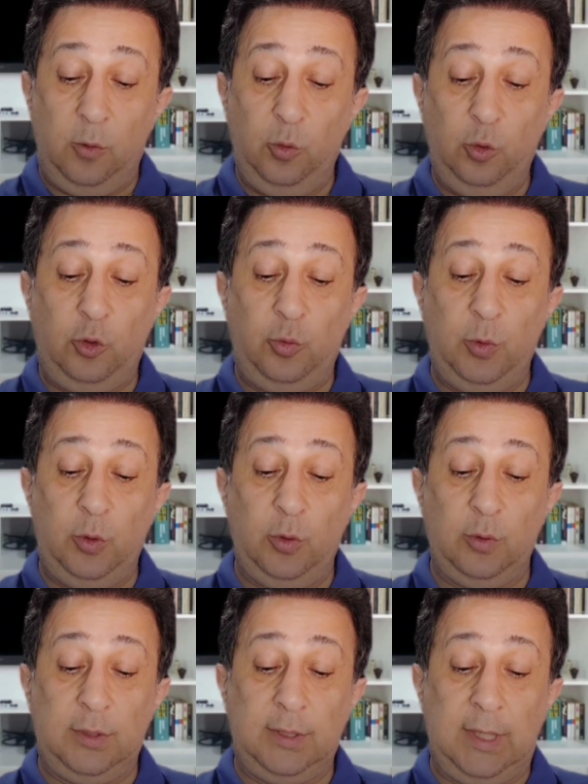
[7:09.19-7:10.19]
3
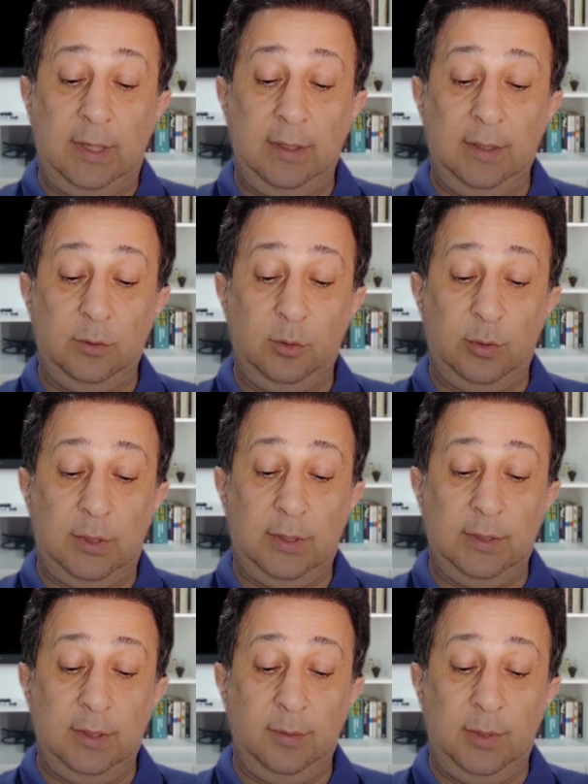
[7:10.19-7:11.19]
milyon sterlin
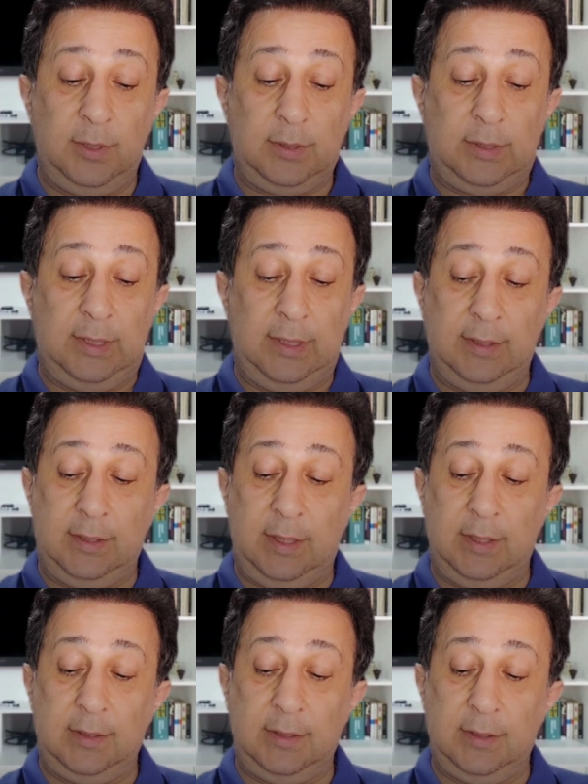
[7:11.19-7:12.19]
tutarında bir kredi
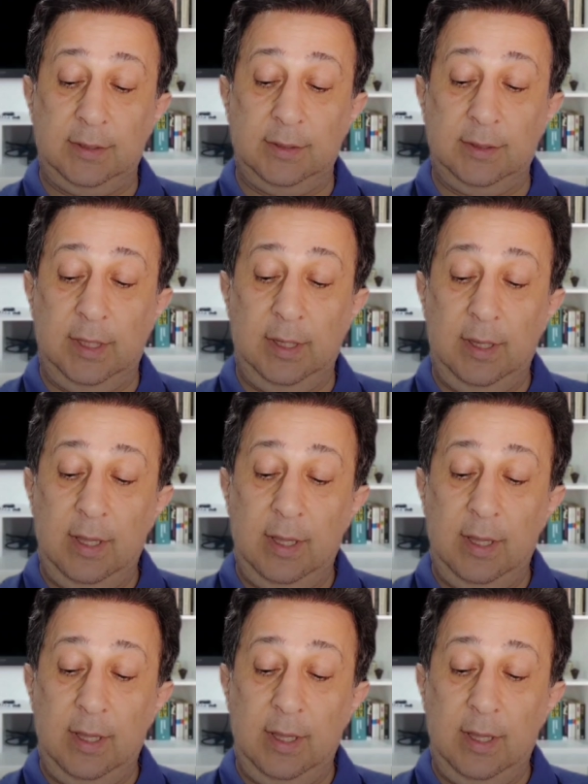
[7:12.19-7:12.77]
karşılığında